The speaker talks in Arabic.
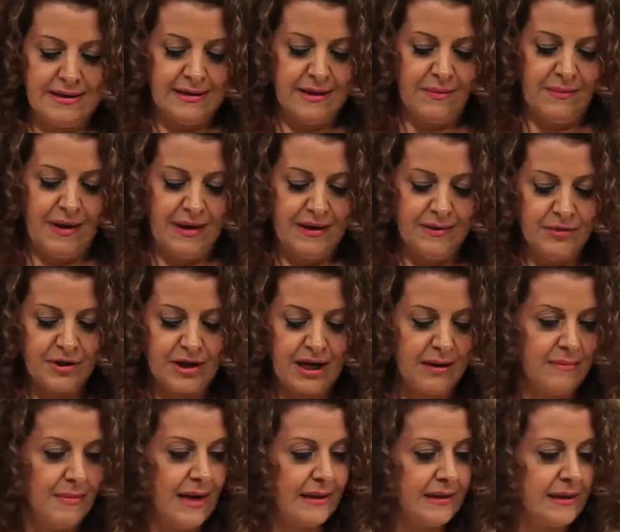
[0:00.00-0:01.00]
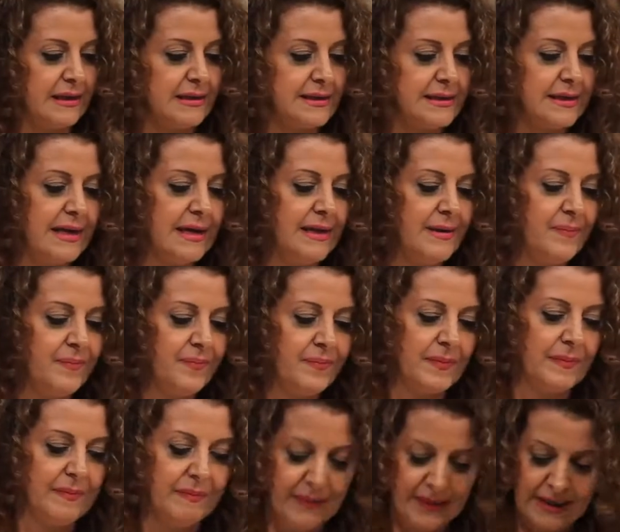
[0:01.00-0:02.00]
طبعا مشان ما تلزق
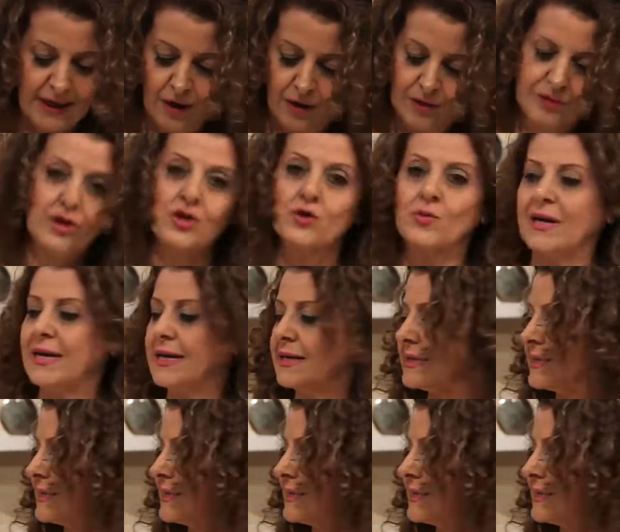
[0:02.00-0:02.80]
بدي احط شويه